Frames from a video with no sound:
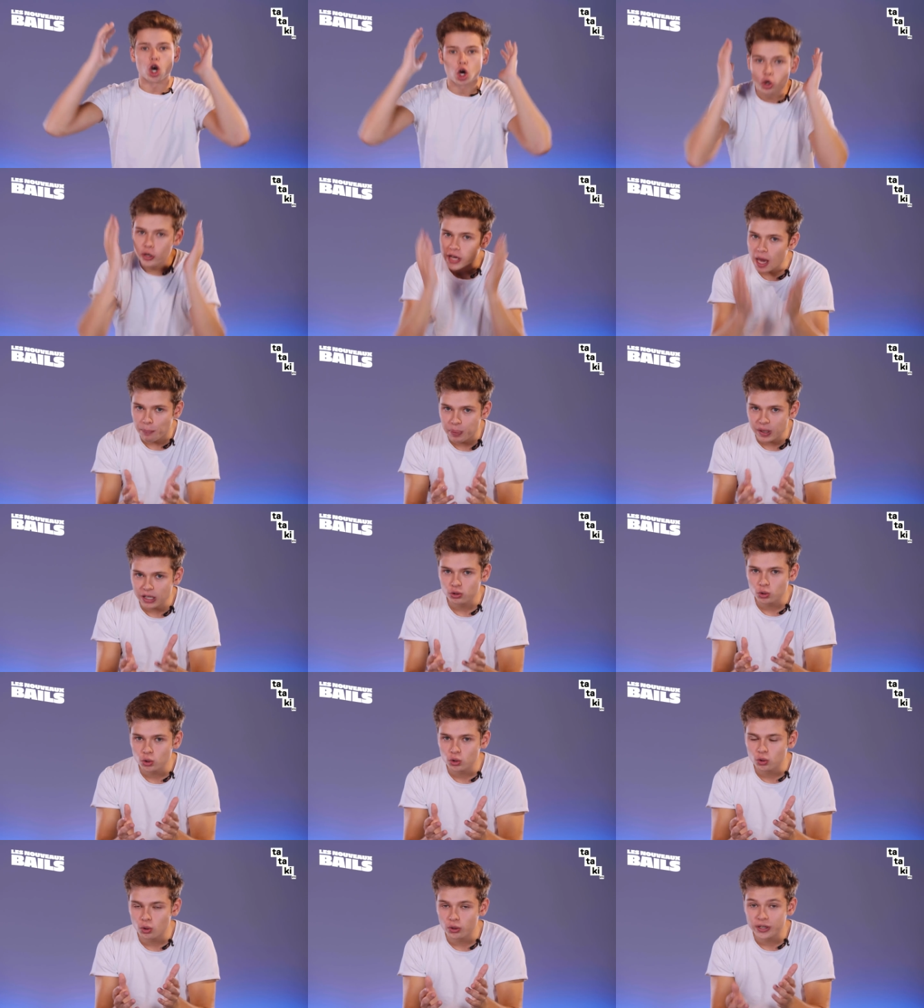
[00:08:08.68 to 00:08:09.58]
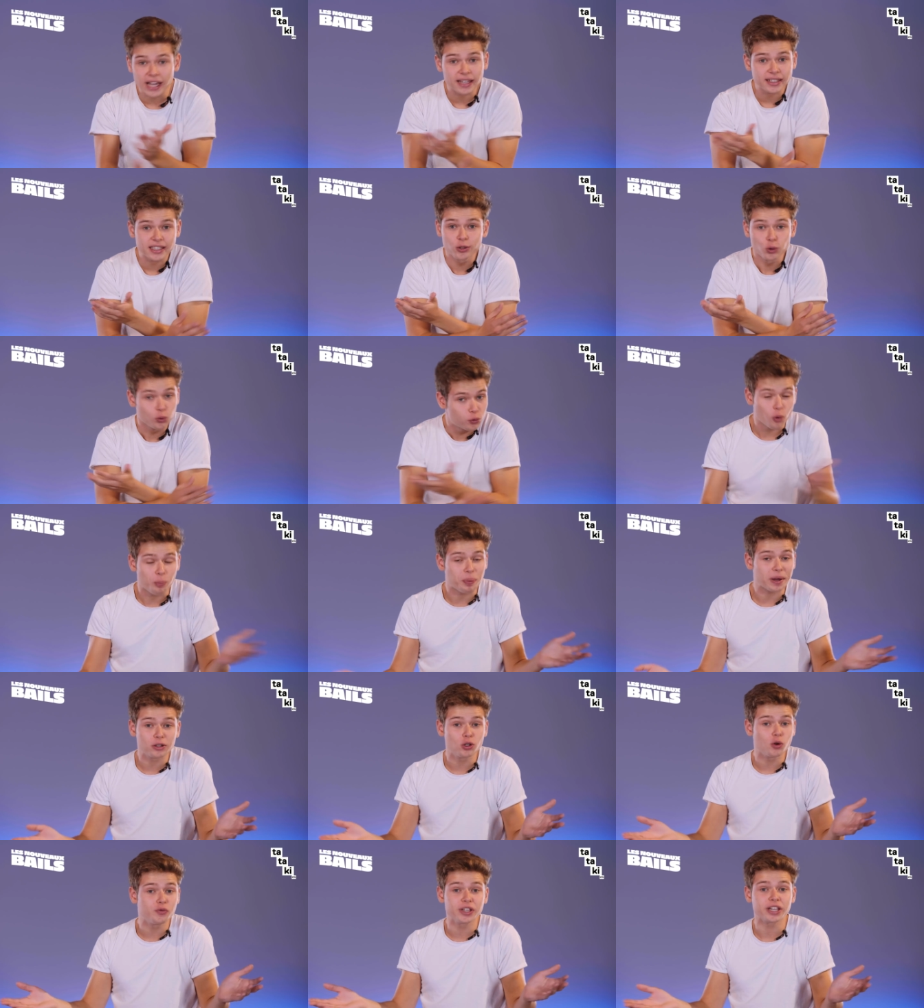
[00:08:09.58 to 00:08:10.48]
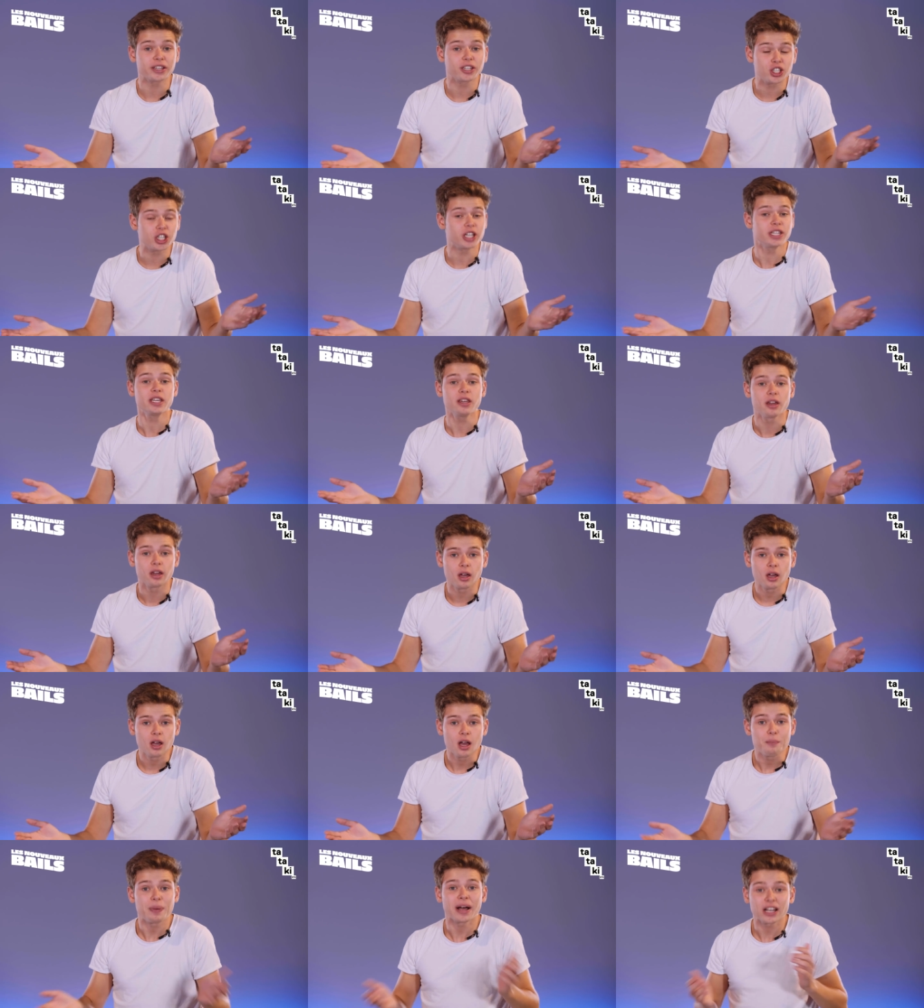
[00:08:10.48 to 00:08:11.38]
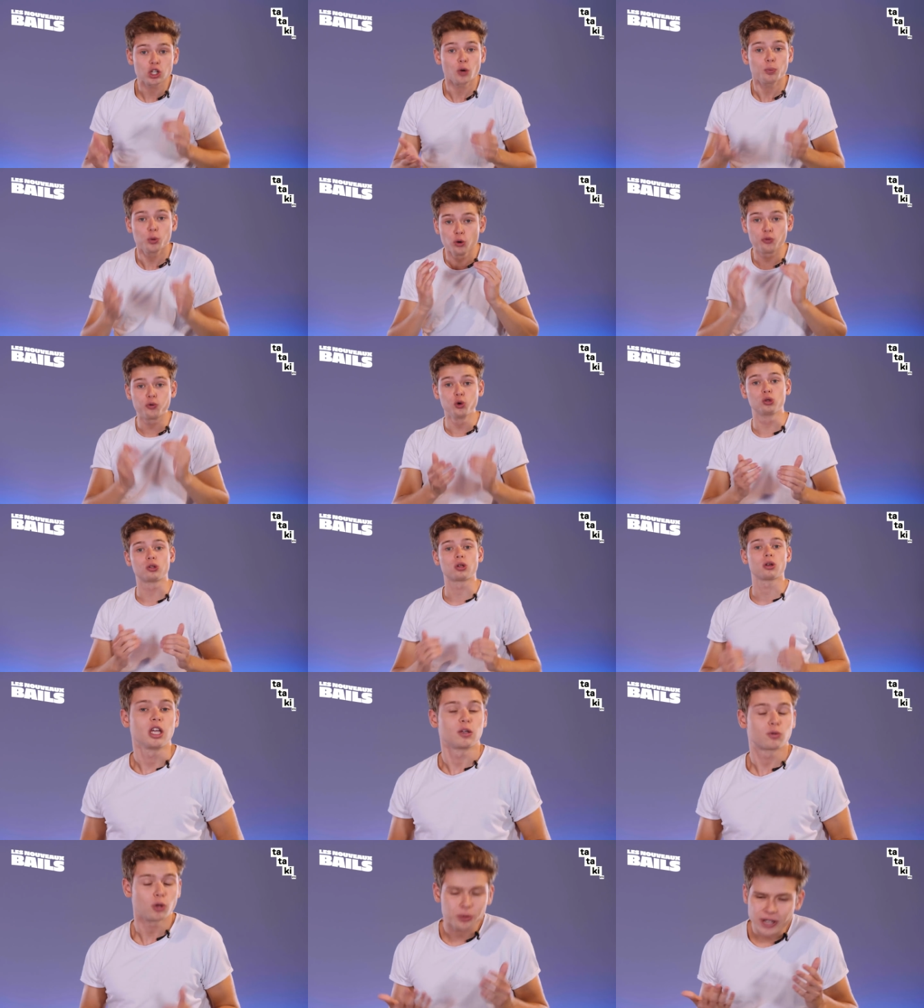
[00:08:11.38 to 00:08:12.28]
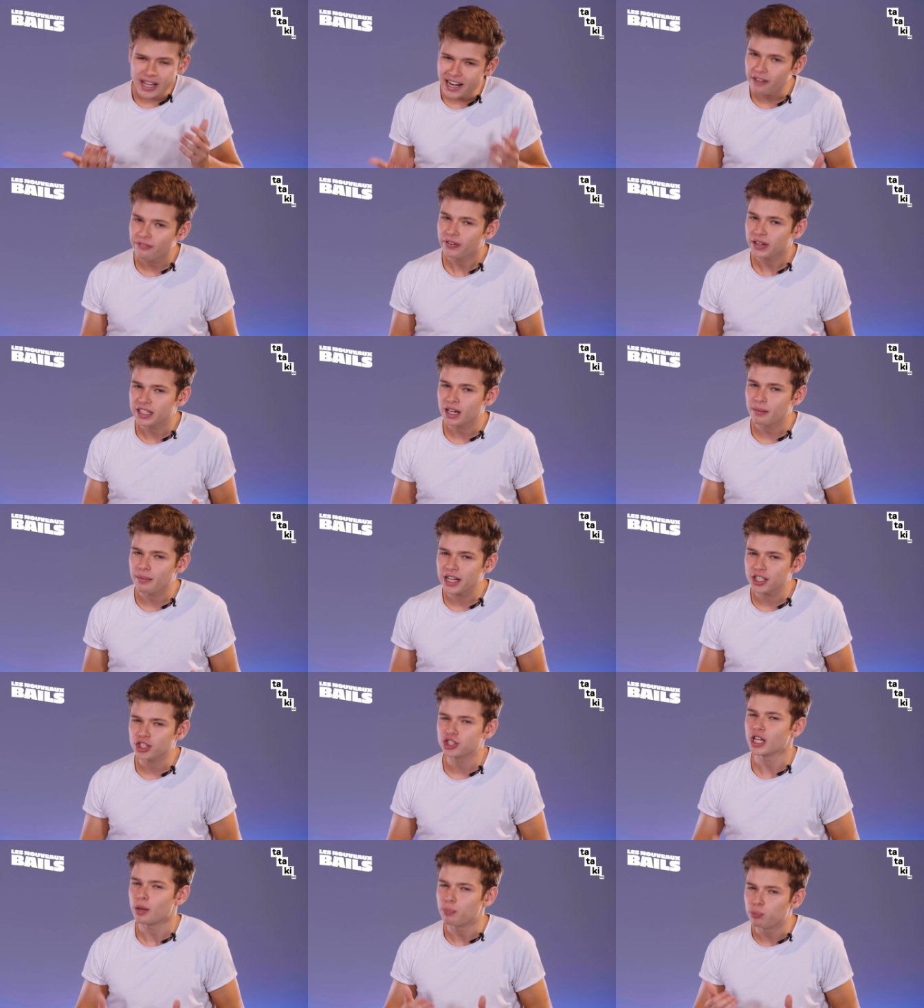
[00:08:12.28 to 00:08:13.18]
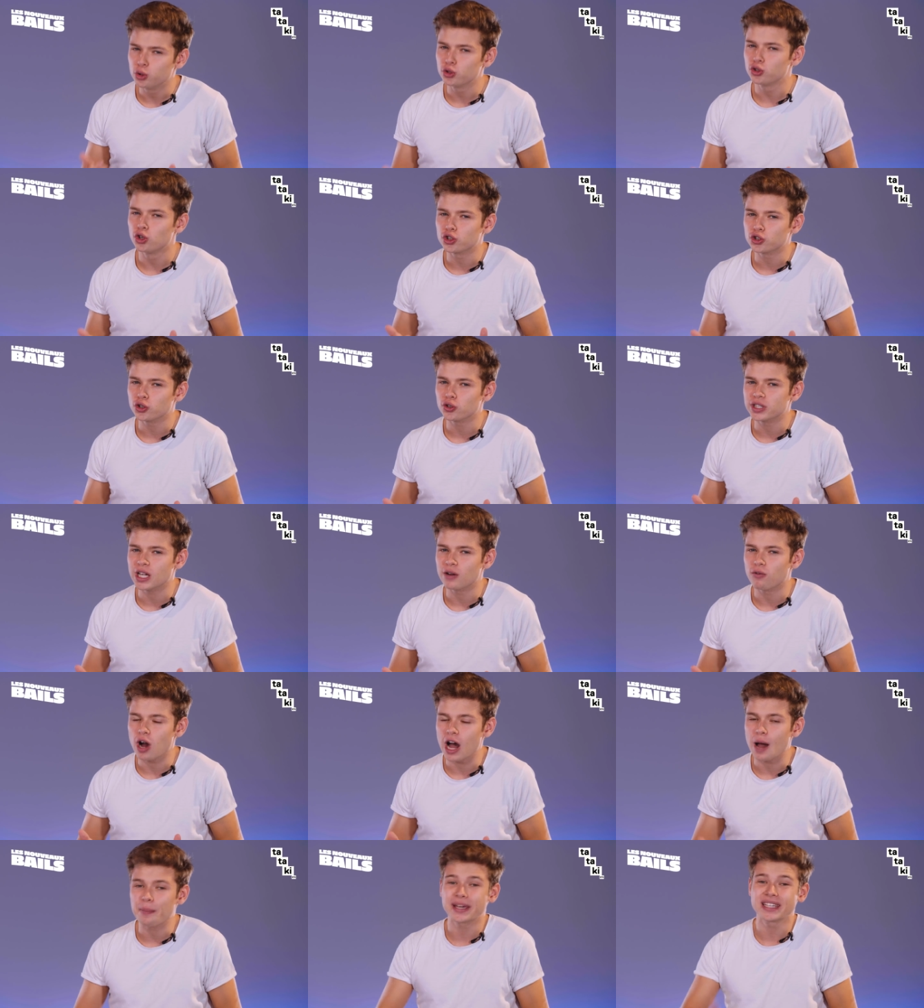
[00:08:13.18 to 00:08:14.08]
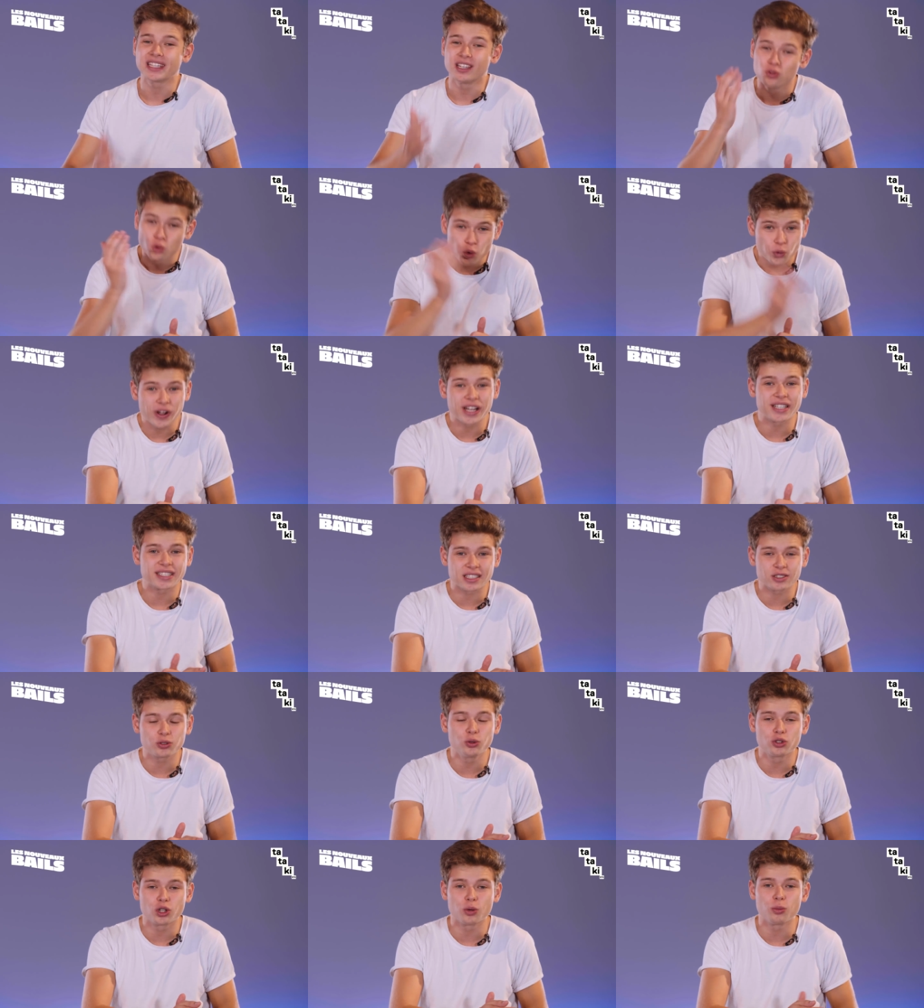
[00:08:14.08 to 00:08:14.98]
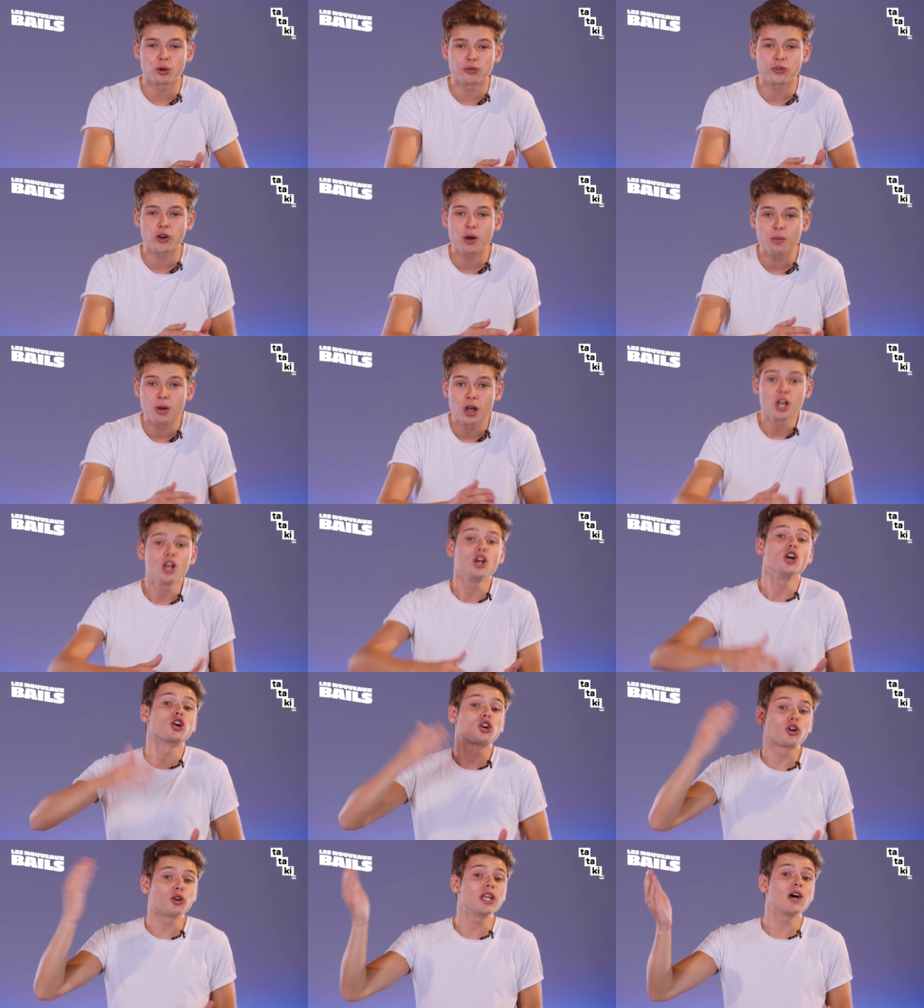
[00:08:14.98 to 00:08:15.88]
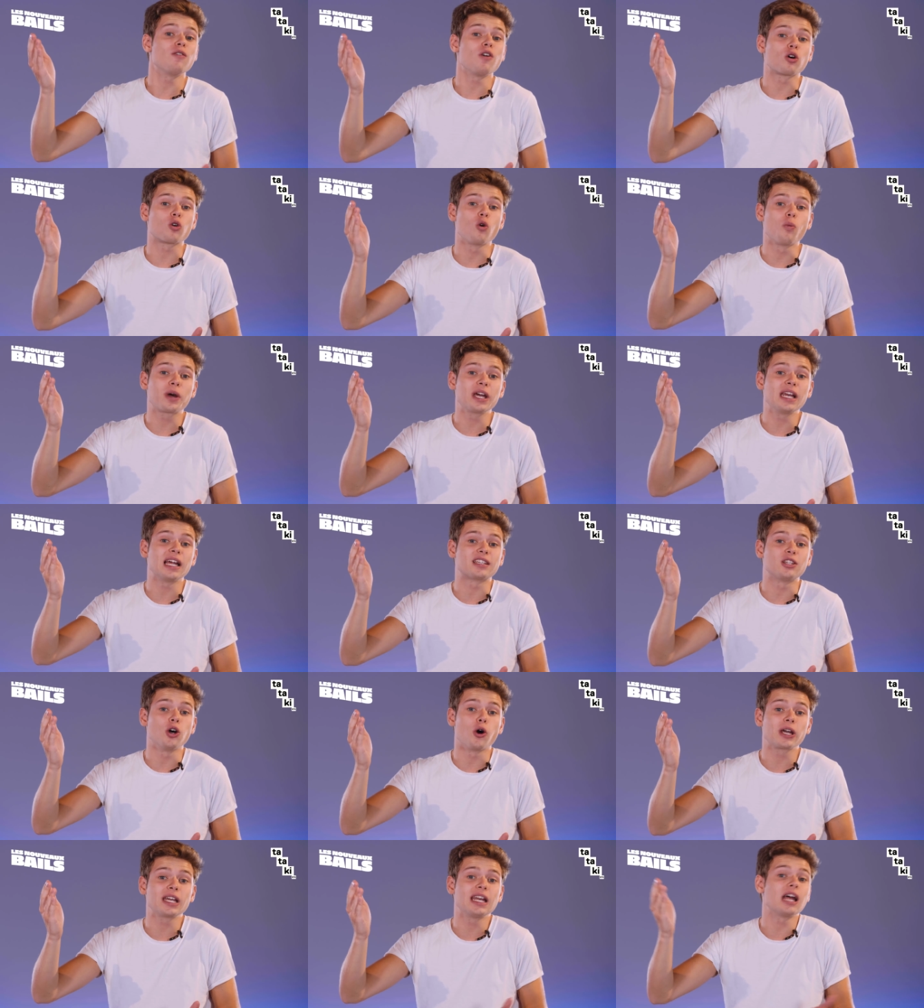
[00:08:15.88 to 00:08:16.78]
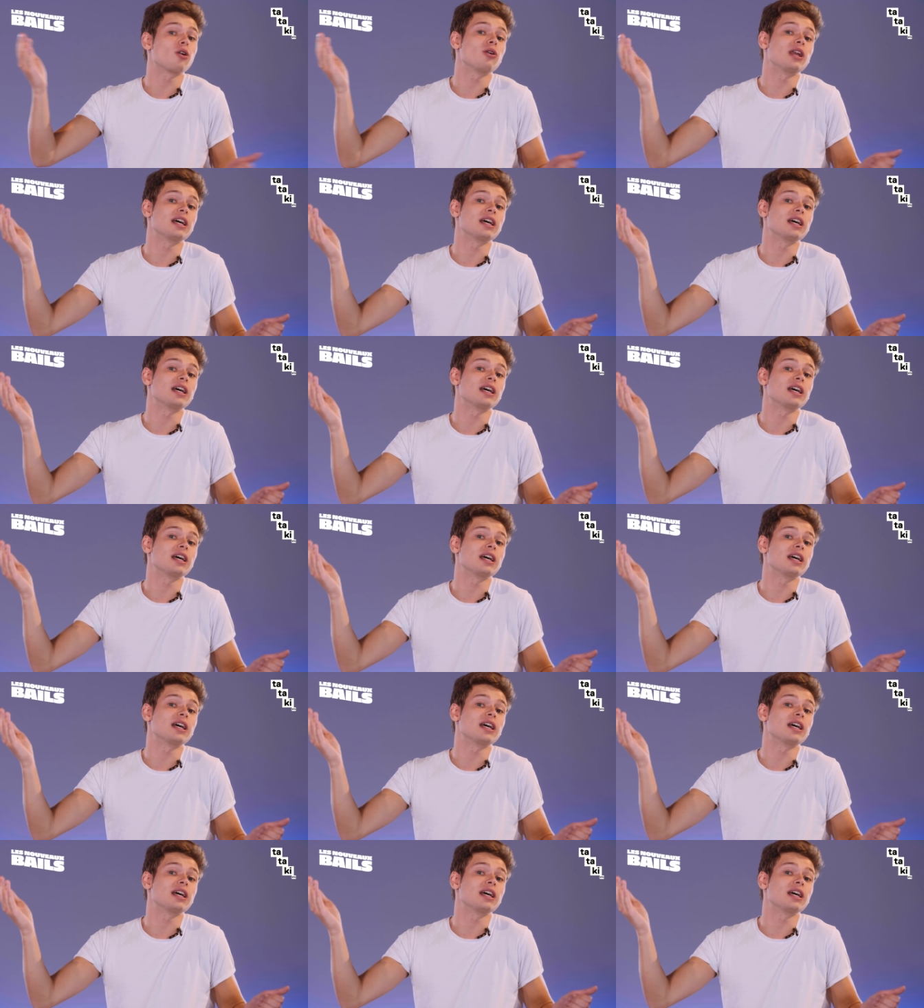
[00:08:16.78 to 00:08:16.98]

Alors qu'il y a plein de trucs qu'on garde qui ne font pas devenir des génies. Par exemple le foot. Il semble qu'à la fin d'un match, t'as plus de chances d'avoir appris des nouvelles insultes homophobes que d'avoir compris la théorie de la